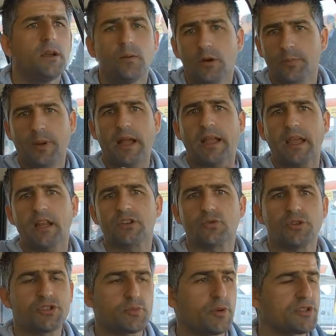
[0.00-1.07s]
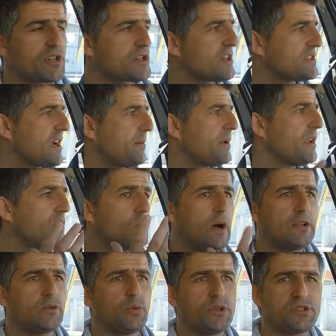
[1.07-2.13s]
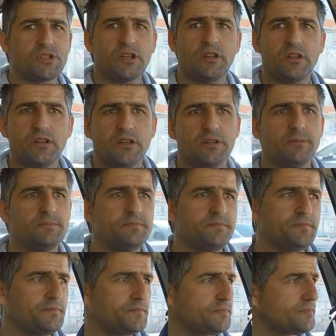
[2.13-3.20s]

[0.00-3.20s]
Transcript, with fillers: Opa, aquelas coisas que vocês já sabem. Enquanto isso, ele hum,